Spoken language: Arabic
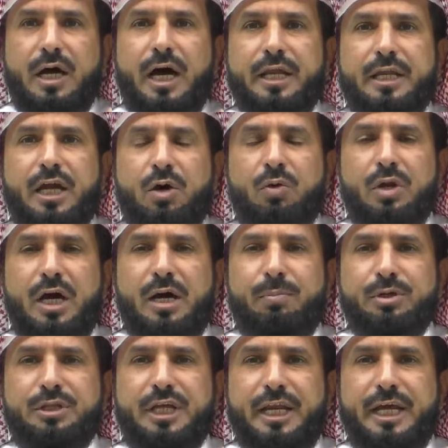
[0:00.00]
أنه لا
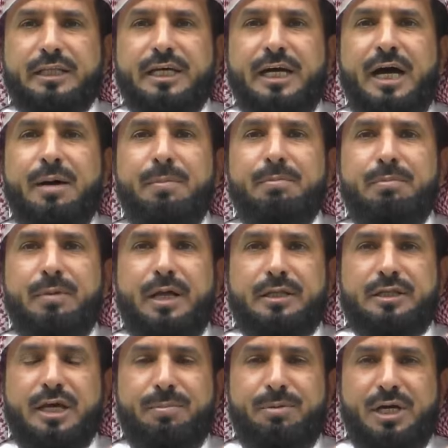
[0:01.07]
بد أن يتحمل
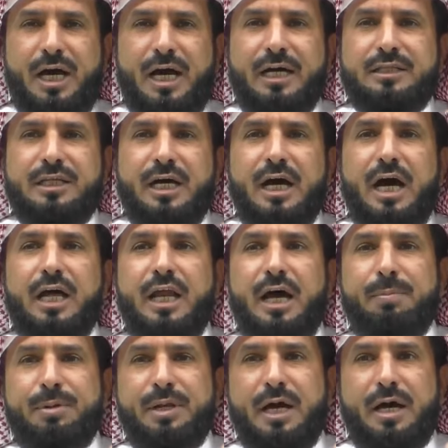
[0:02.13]
تبعاتها
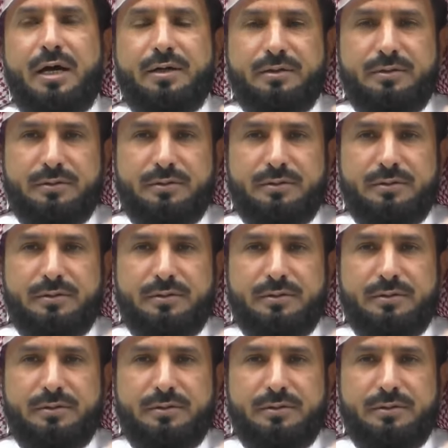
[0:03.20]
الأبناء